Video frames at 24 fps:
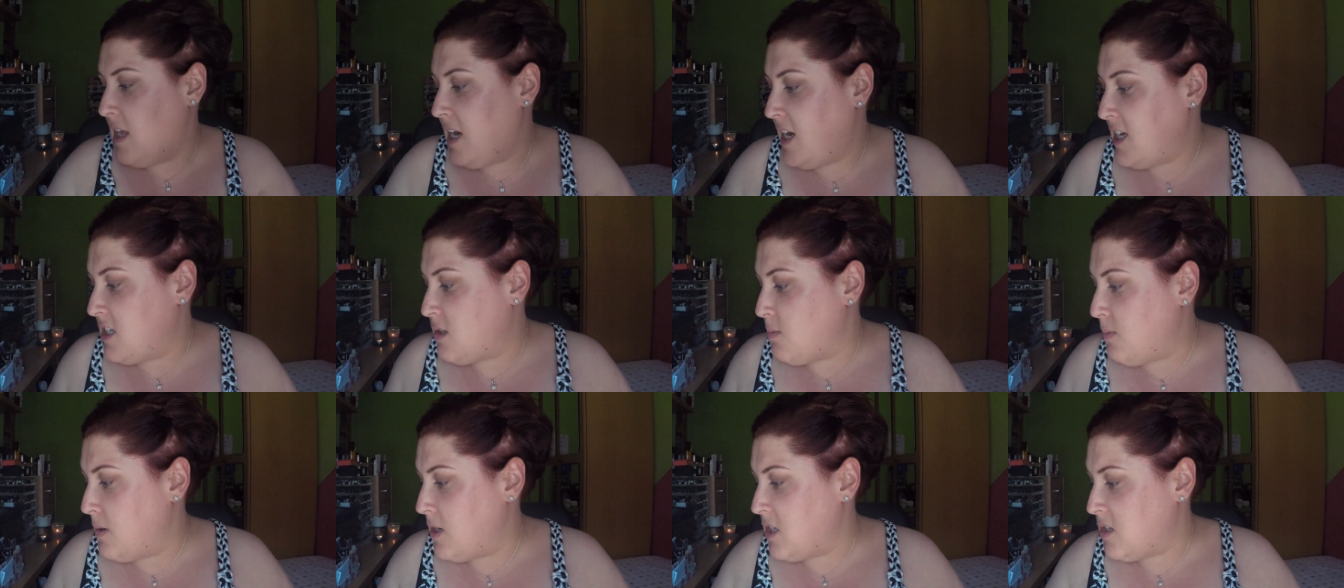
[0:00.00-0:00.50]
de
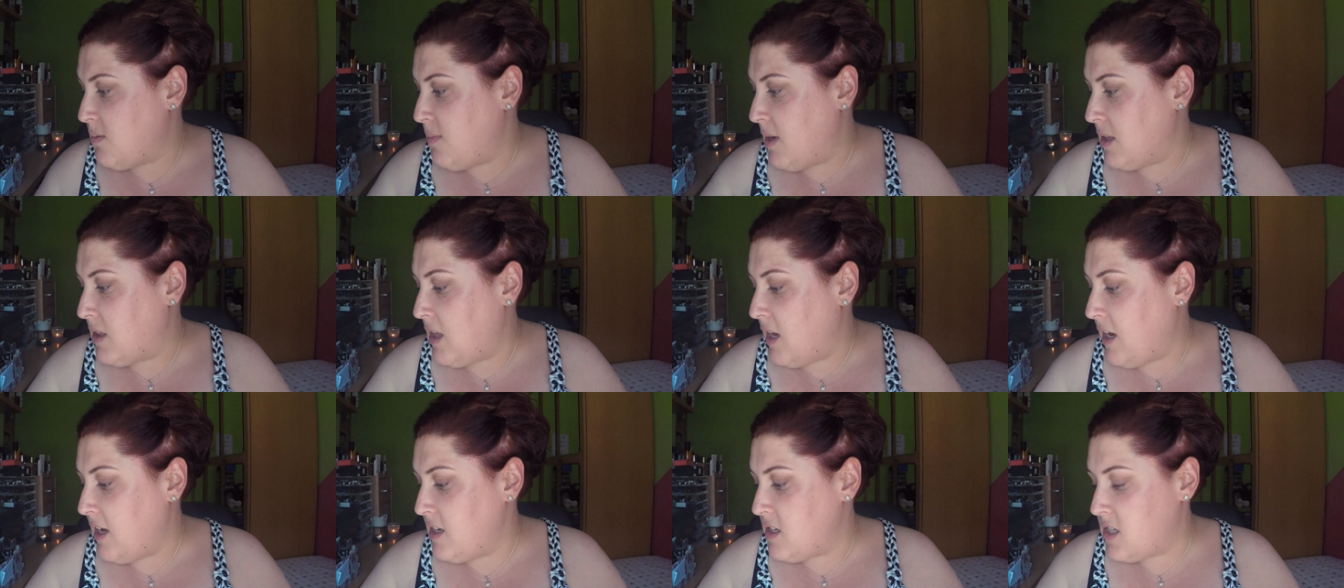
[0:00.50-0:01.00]
las
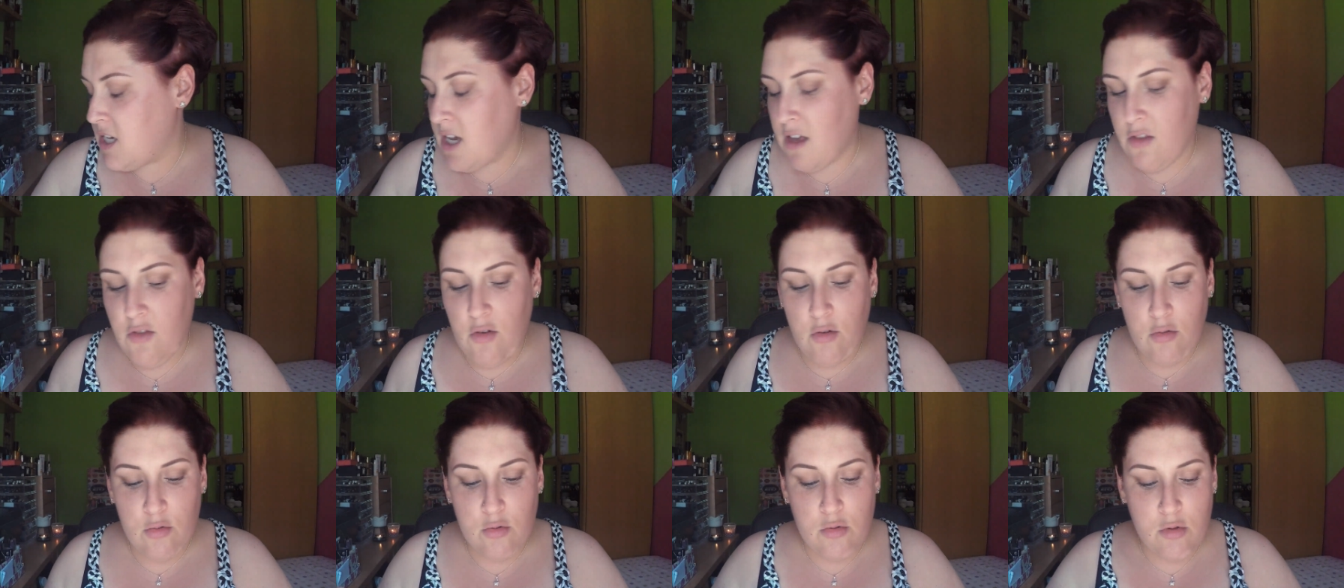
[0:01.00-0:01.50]
Prismatic
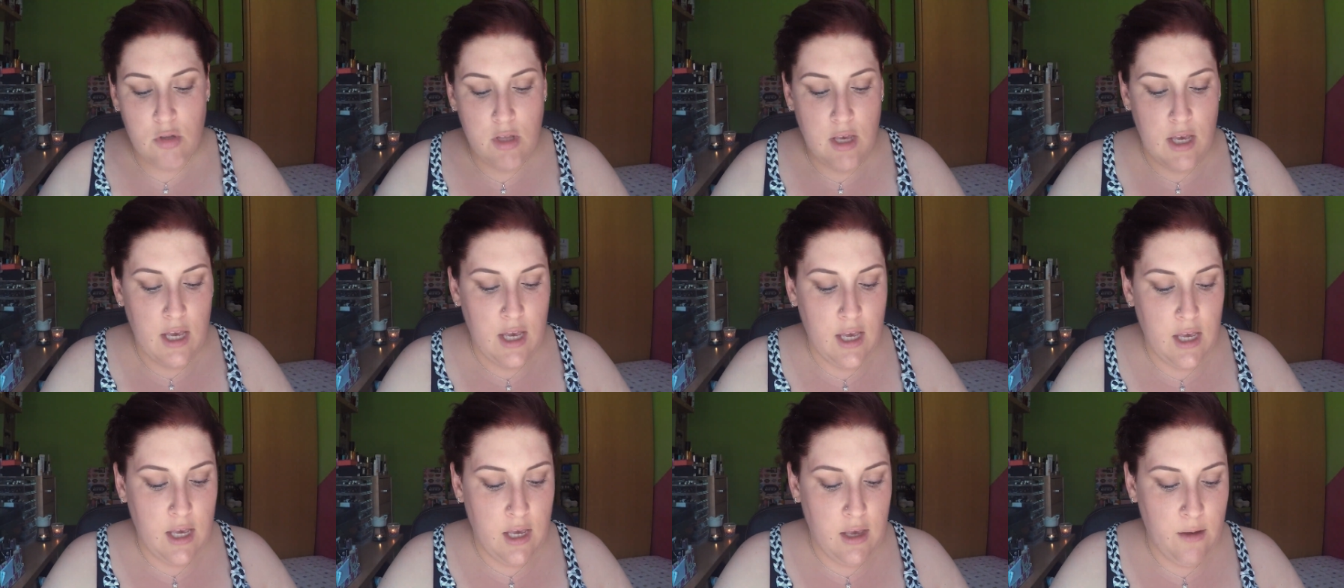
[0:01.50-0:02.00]
Eyeshadows
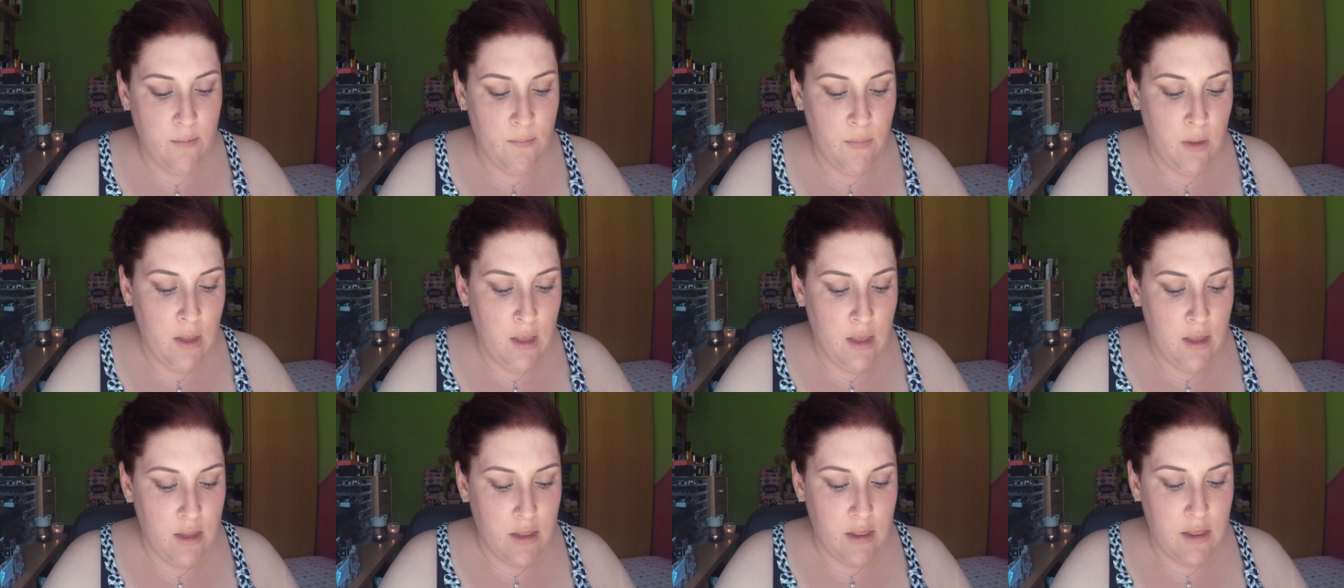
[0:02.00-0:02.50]
de,
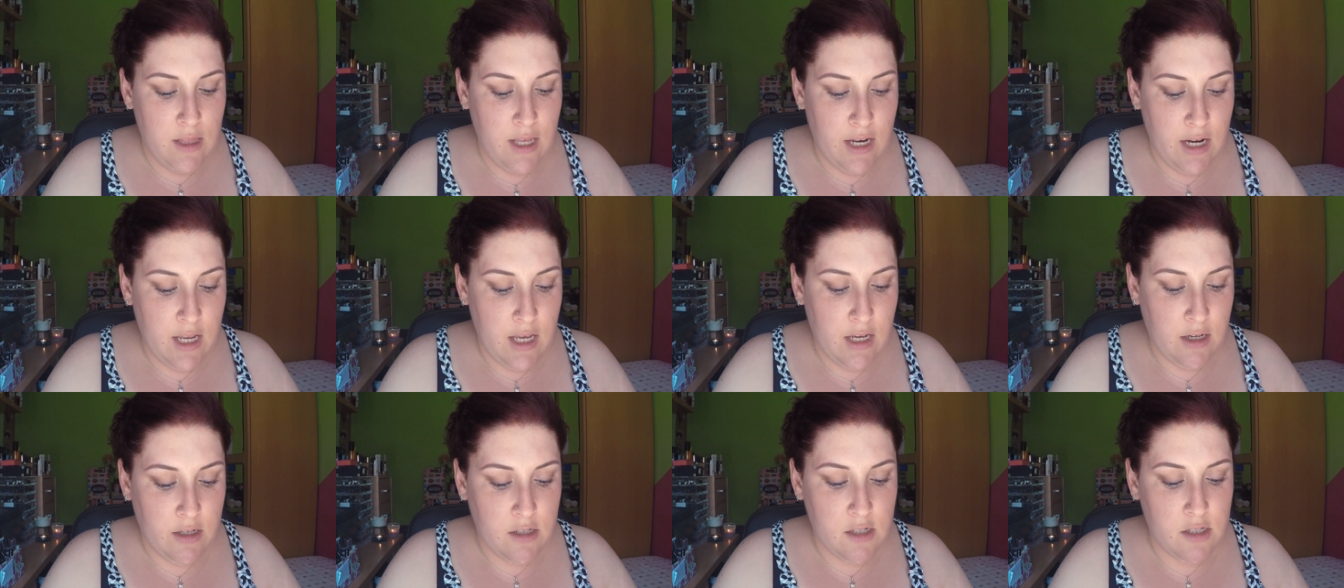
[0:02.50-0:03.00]
de
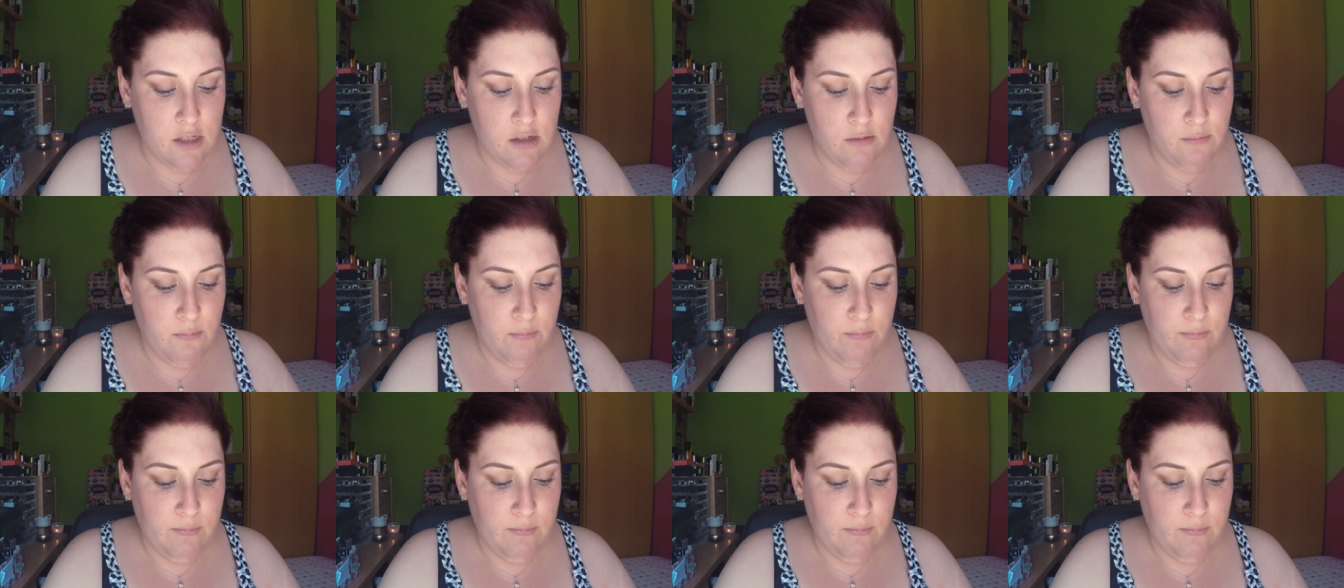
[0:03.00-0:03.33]
NYX